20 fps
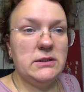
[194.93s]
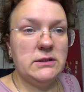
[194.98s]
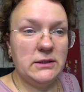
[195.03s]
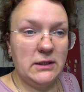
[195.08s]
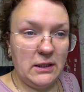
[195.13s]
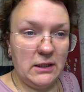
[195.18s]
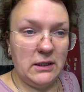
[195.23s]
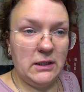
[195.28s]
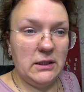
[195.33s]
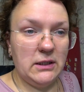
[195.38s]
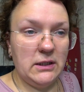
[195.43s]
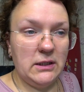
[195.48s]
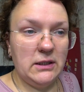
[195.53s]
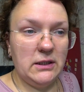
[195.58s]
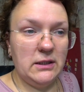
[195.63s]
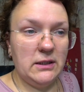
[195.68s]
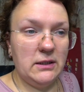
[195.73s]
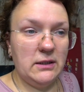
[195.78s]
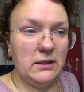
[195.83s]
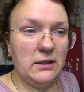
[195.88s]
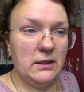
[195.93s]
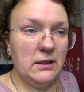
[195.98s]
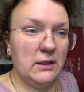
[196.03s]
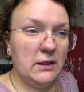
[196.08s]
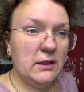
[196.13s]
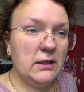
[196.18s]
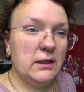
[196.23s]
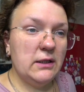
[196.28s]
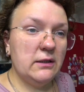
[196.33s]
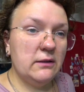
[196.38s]
Да. Да.
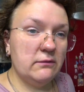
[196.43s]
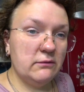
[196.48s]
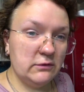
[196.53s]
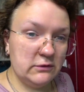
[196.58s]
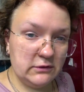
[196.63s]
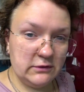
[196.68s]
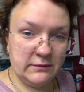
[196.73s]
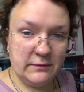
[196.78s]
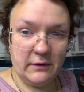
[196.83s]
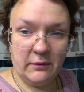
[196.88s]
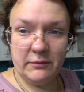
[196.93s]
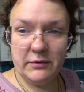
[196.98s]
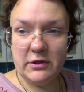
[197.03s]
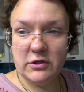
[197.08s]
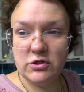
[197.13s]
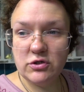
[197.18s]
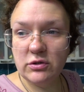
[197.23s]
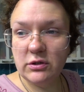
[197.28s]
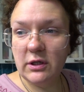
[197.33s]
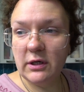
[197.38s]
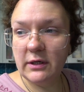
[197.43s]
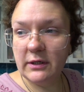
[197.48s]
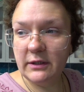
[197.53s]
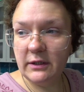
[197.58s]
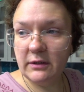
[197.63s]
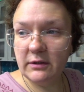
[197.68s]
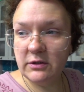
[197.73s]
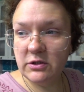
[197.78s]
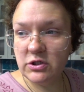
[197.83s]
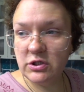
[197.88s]
Вот. А у меня еще на
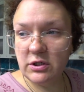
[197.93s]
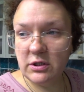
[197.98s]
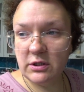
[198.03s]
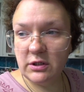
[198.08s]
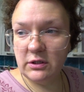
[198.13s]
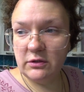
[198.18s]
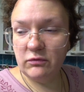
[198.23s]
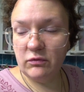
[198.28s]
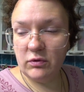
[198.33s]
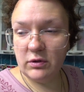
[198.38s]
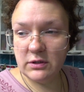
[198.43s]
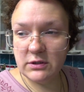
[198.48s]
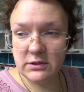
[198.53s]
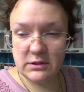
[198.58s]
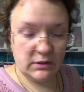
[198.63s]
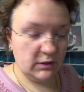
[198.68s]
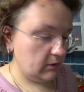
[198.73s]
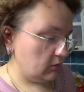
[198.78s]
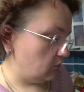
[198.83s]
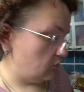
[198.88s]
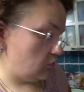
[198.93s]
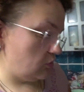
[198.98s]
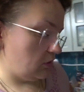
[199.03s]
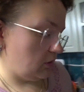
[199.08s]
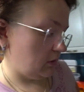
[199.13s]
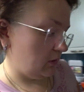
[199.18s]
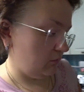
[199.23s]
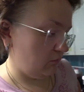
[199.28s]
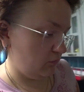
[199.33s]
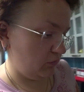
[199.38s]
окне жирный творог стоит, тоже
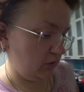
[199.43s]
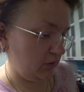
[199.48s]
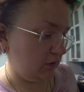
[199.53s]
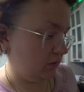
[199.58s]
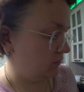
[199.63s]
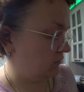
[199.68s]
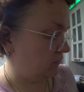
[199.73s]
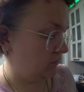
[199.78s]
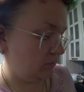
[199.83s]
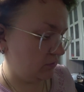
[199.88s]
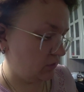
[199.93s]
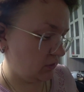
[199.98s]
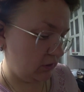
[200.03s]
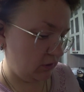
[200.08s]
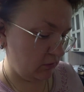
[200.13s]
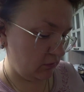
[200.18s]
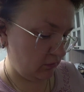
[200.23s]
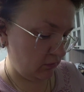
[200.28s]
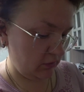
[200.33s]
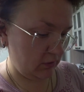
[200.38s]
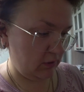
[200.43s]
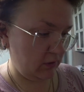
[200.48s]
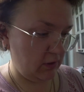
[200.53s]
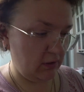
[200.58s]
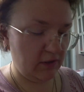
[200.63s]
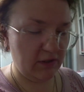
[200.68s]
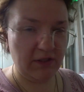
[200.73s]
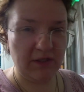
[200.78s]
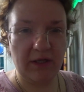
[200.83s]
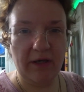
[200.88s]
надо его делать. Ешкин кот, я
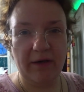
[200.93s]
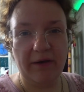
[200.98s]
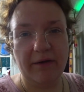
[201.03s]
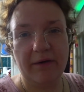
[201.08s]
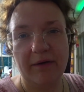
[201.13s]
не знаю.